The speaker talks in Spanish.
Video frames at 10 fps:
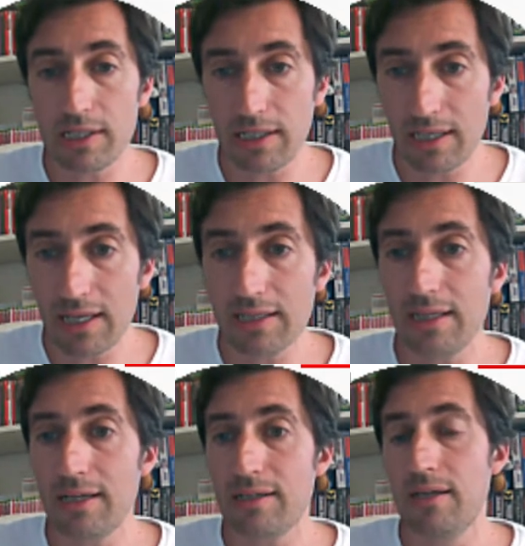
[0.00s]
las
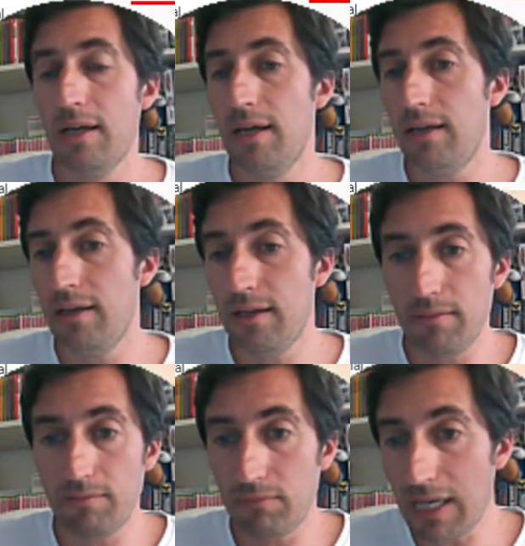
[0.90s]
etiquetas,
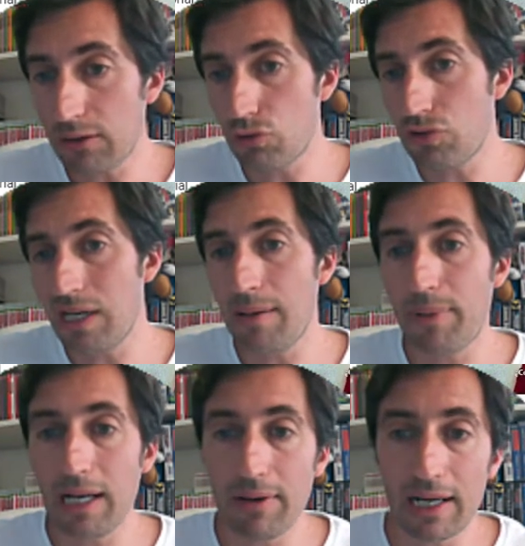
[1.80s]
eh, datos de la
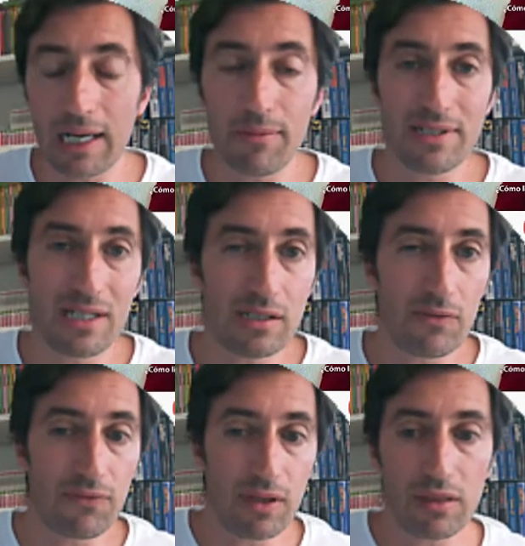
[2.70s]
palabra clave si es
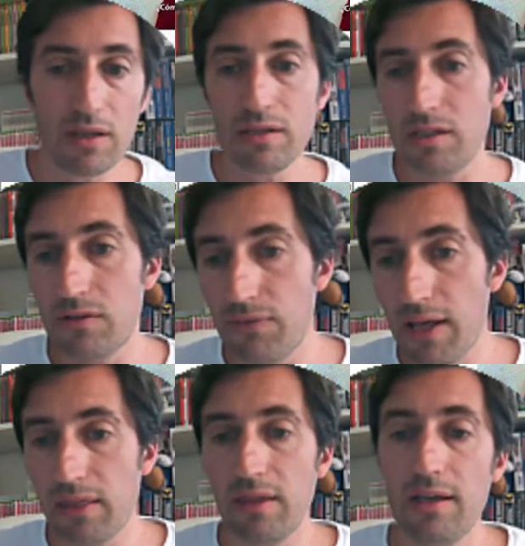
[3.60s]
difícil, si es
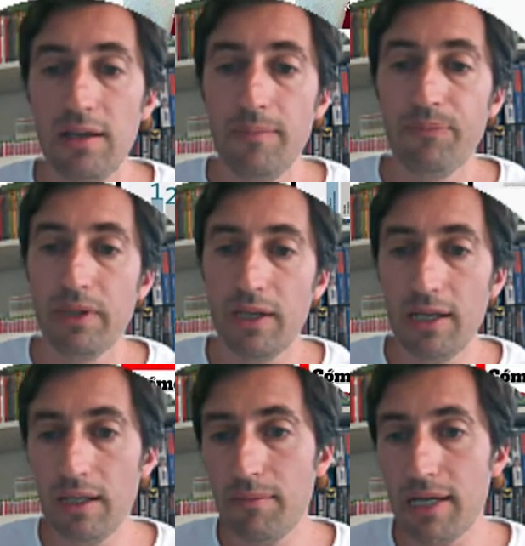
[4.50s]
fácil
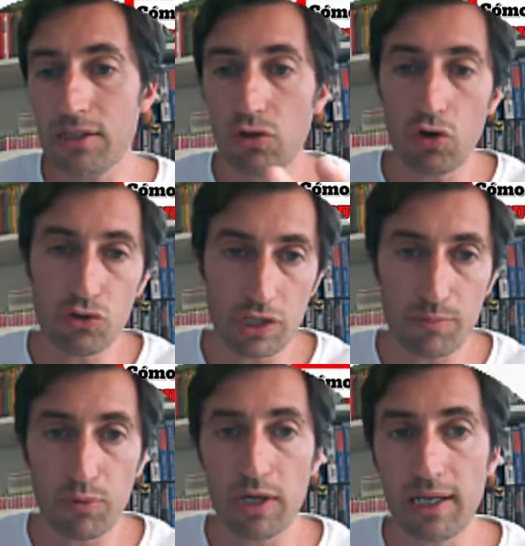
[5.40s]
y demás
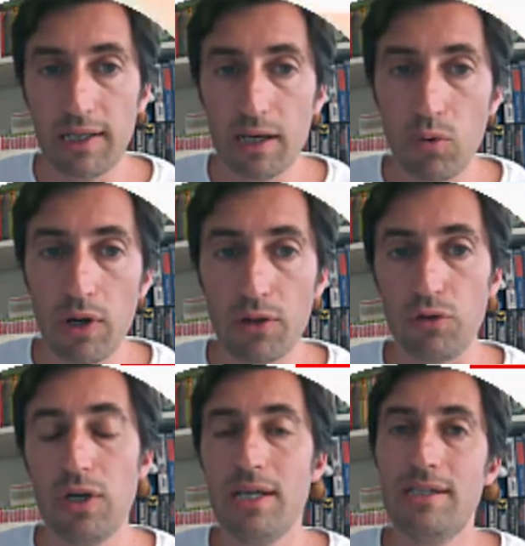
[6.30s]
cosas por aquí, ¿de
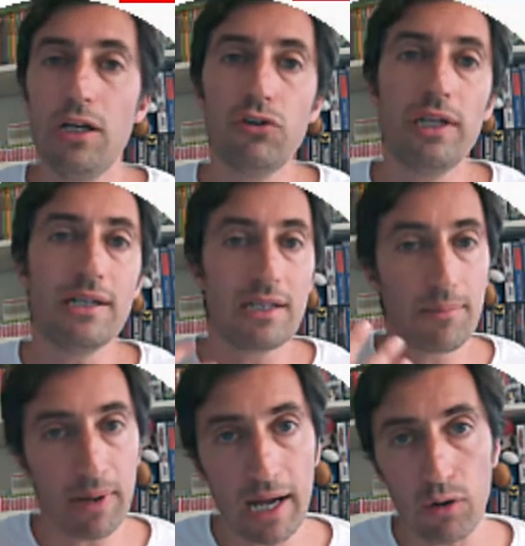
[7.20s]
acuerdo? Si lo tienes
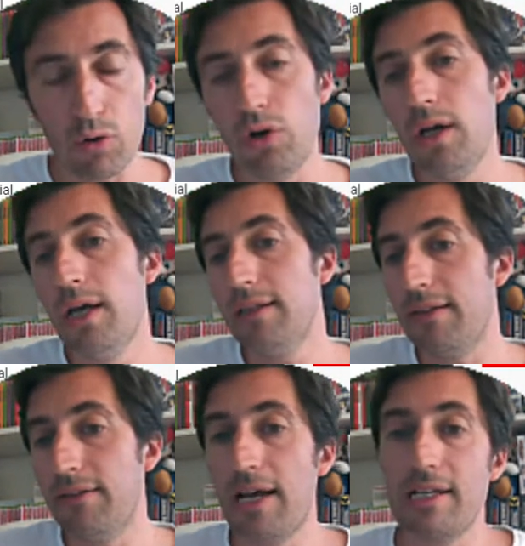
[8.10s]
de pago
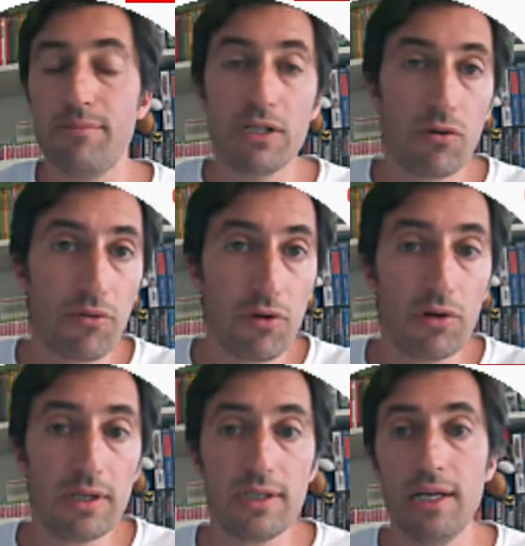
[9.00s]
tendrás más
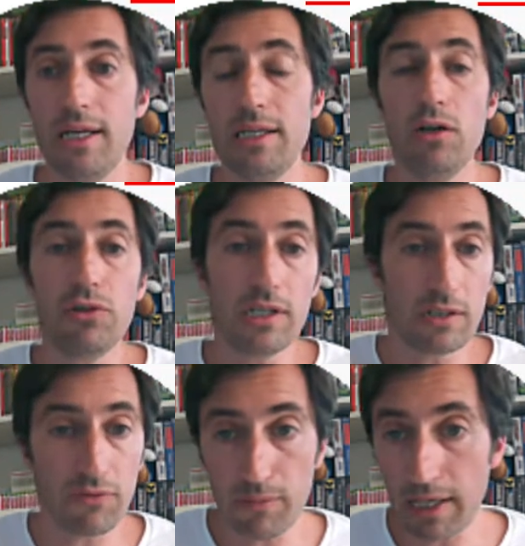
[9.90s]
opciones y si lo
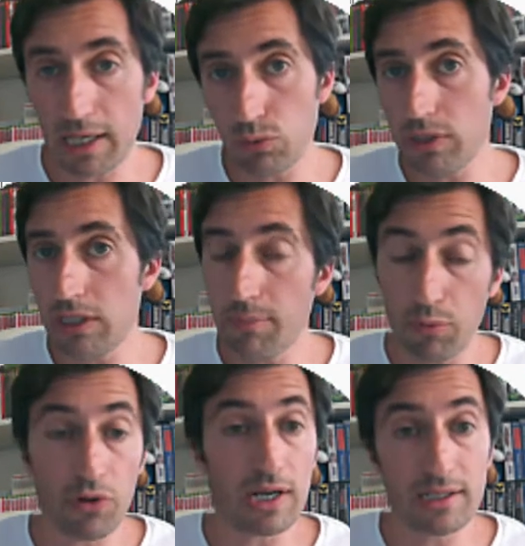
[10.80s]
tienes de forma gratuita
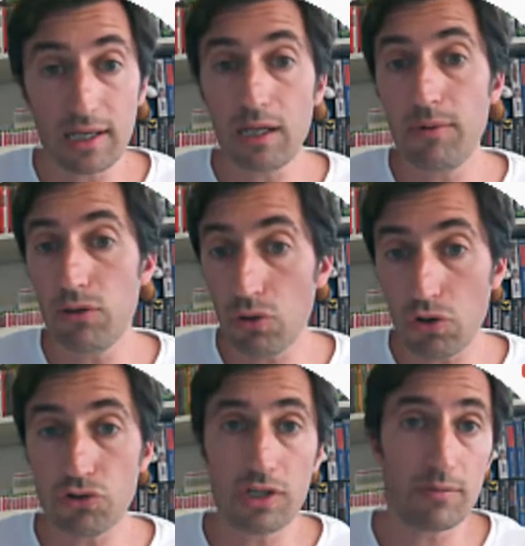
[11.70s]
podrás seguir viendo
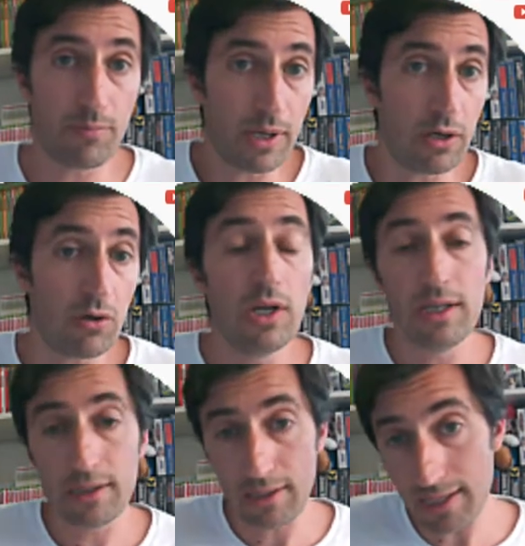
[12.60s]
cosas, pero
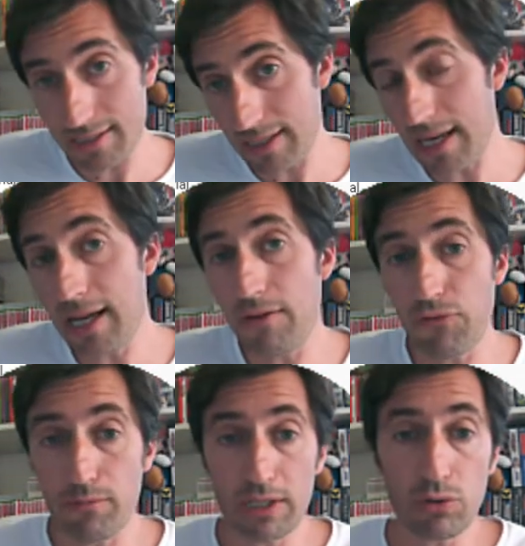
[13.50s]
eh, será en
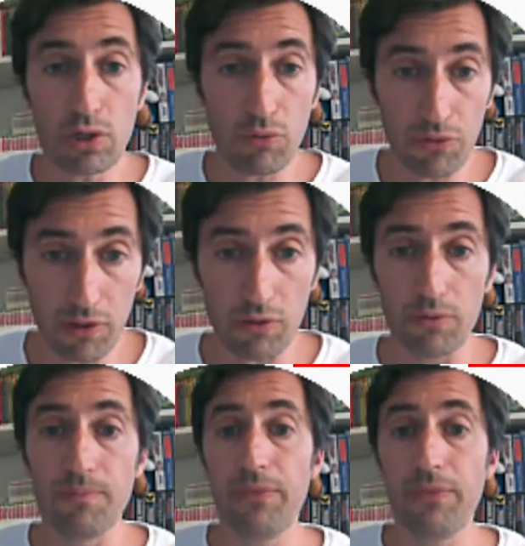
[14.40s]
formato reducido.